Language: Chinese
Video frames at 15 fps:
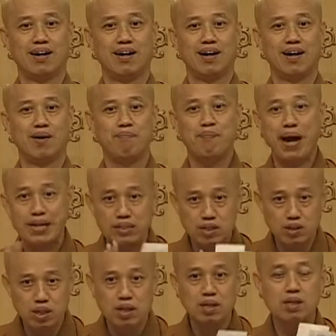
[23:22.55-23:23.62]
啊，拜
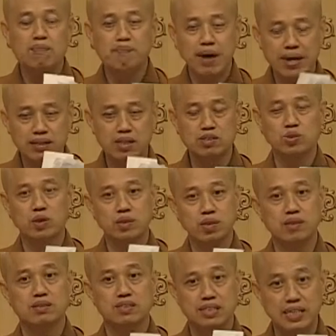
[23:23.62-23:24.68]
的拜的觉
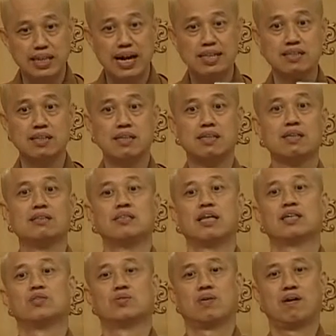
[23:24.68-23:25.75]
得心安理得这
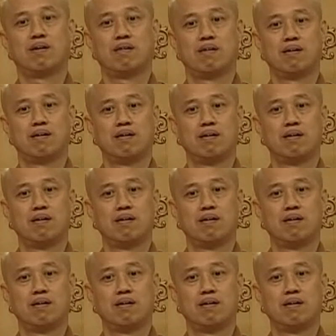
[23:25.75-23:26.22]
样就好了。